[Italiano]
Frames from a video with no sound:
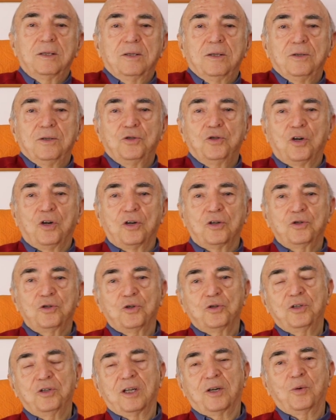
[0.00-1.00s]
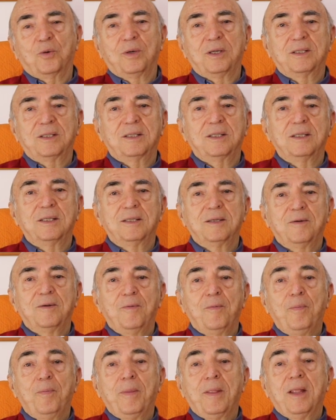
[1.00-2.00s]
Giorgio Cerquetti
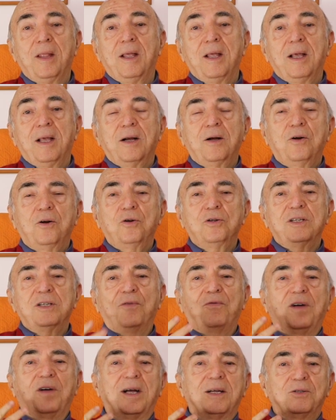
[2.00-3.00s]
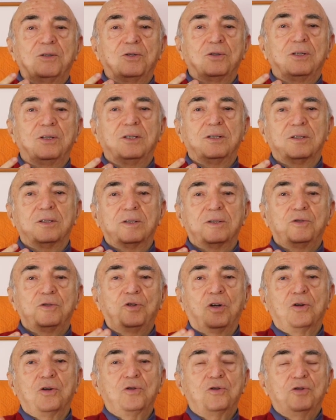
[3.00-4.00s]
cosa faccio io?
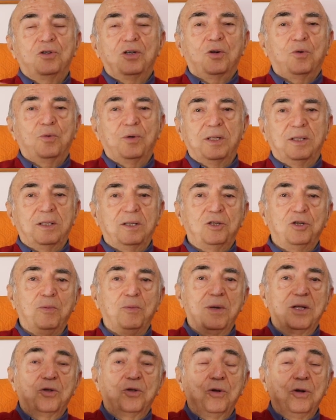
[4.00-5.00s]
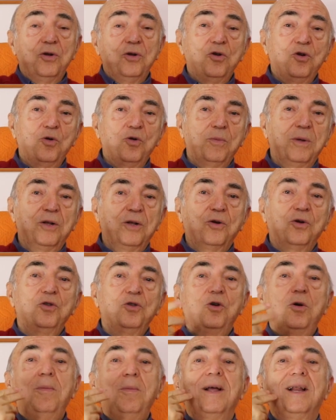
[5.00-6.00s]
Giorgio Cerquetti, ci metto il nome, il
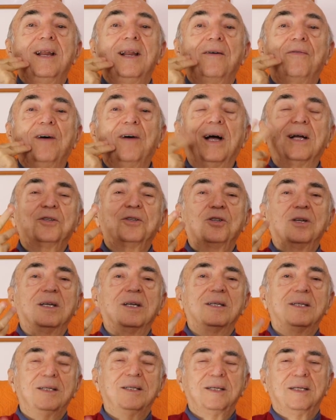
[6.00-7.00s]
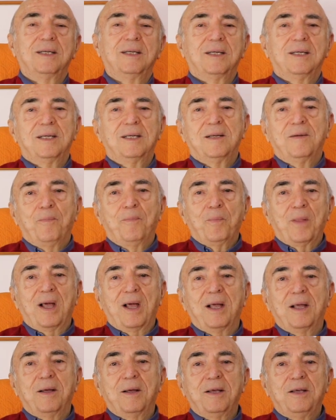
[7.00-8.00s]
cognome, la faccia.
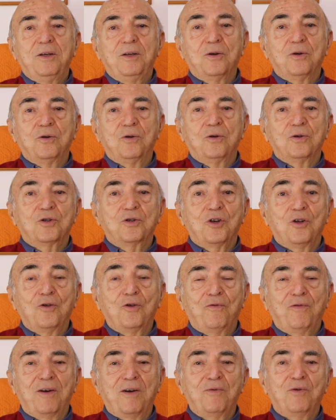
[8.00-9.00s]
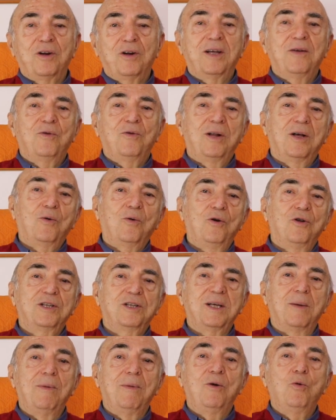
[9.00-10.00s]
Io sono favorevole a quello che
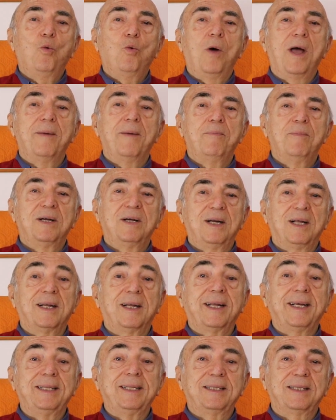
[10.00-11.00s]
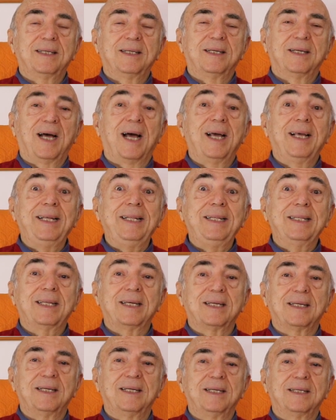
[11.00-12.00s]
si chiama il web, la rete, a
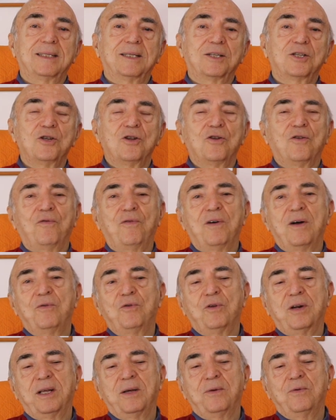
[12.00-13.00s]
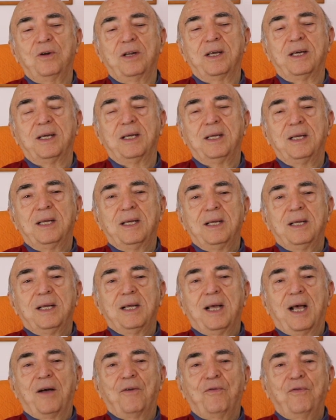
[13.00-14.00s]
internet, sono favorevole
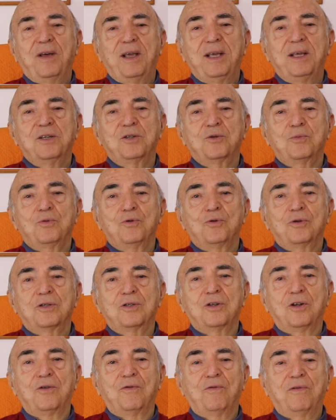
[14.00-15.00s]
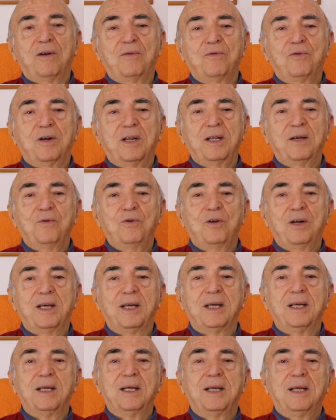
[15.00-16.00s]
a Facebook, sono
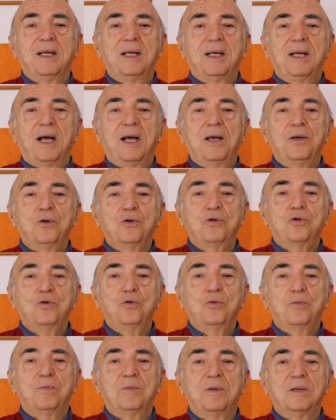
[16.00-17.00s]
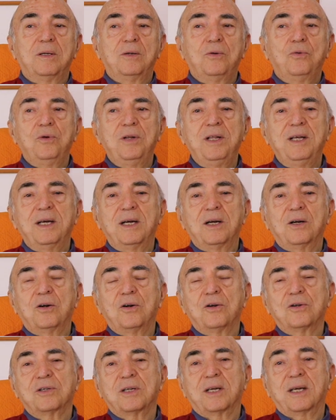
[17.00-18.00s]
favorevole a YouTube. L'unica
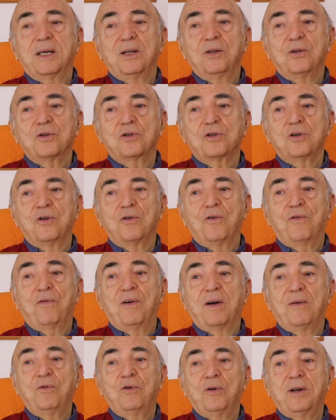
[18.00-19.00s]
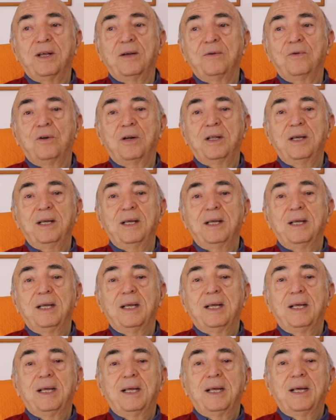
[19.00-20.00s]
cosa che non sono favorevole
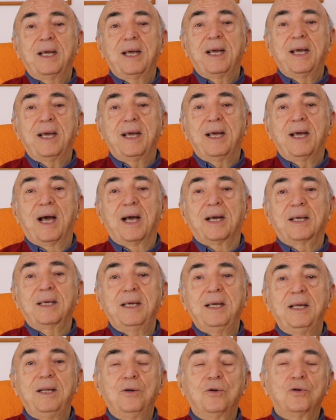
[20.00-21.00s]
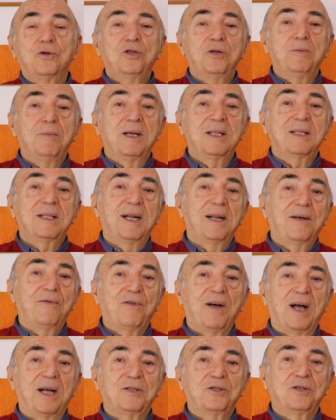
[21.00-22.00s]
è a chi non ci mette la
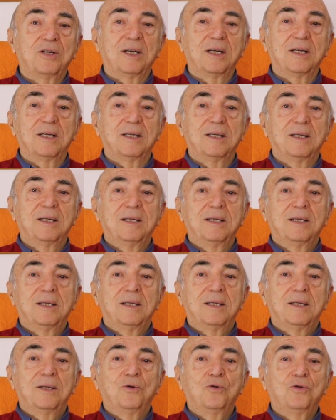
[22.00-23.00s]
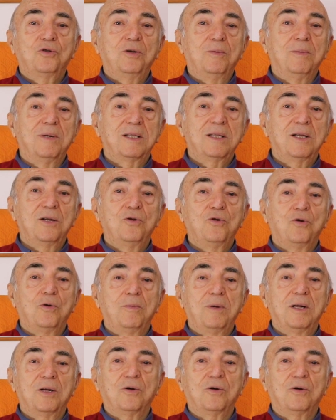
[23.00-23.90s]
faccia, non ci mette il nome e il